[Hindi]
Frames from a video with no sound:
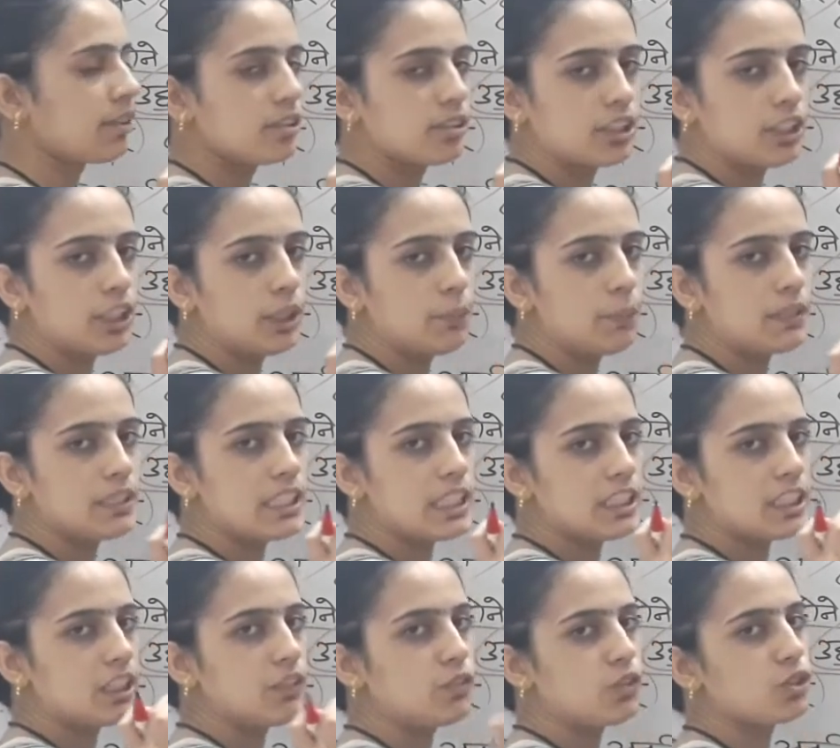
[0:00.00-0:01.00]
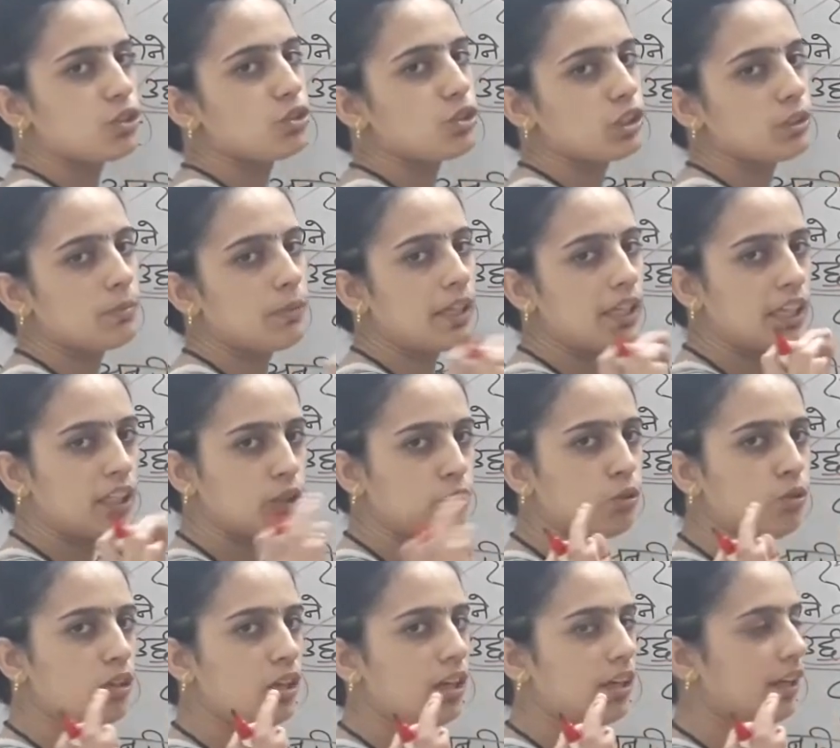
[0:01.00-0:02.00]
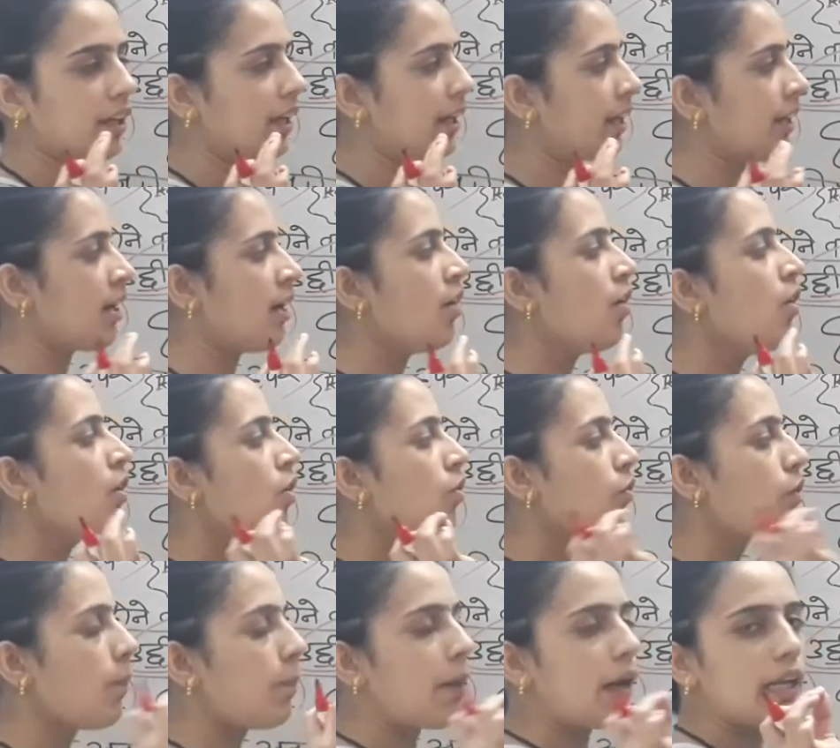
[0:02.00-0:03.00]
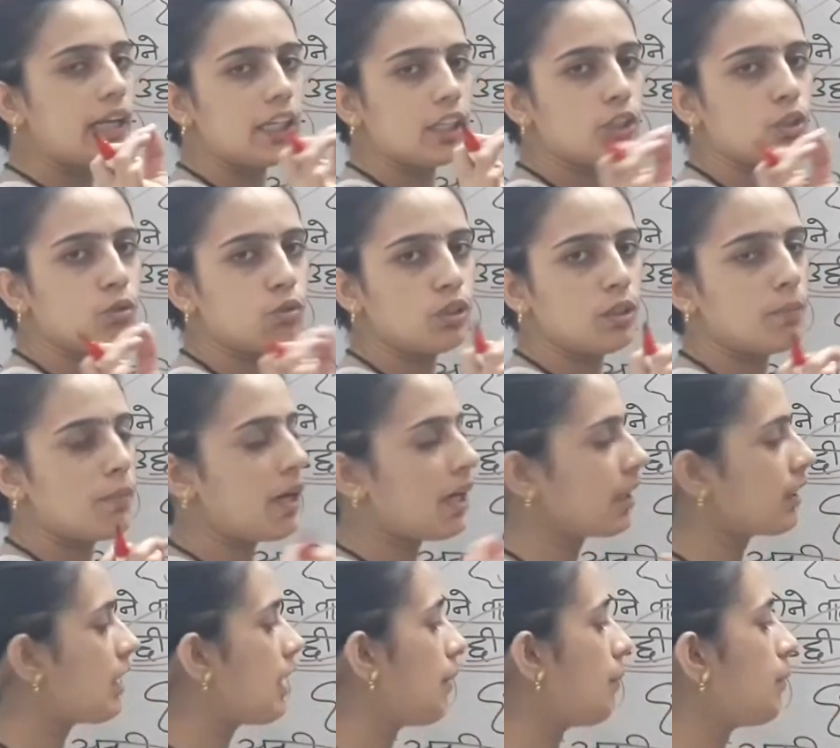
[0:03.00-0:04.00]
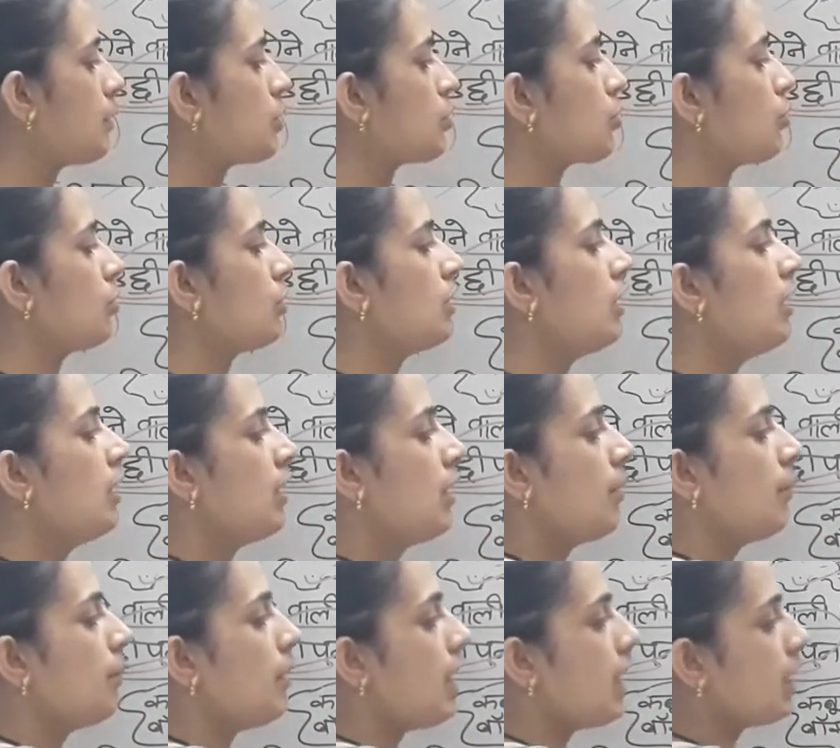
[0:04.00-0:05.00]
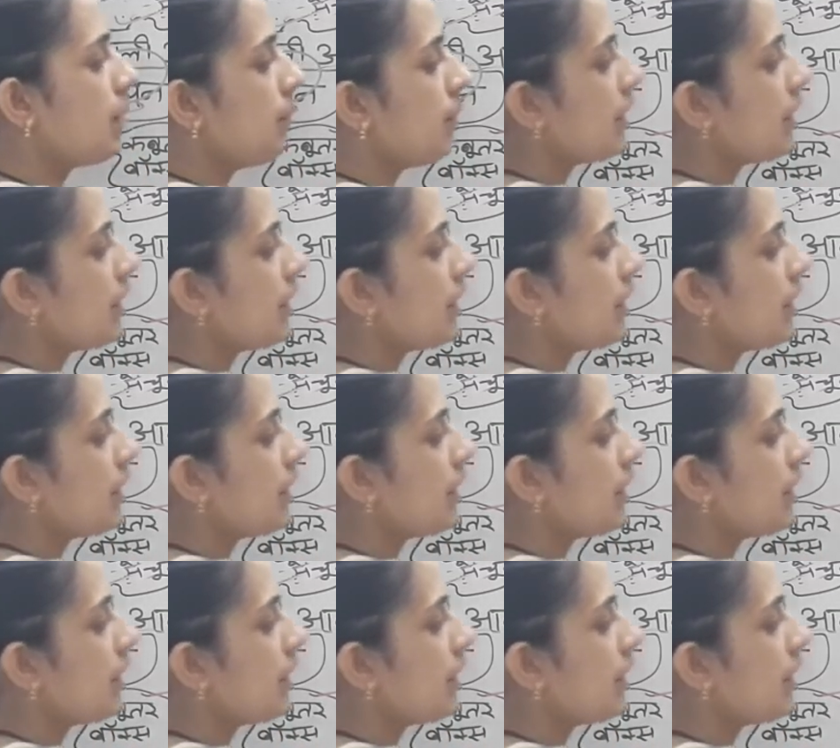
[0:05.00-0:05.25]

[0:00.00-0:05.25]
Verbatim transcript: की पे जैसे वो चोंच मारे तो खाना हाँ, आएगा वो पहले इधर उधर मारता है अपनी चोंच बाद में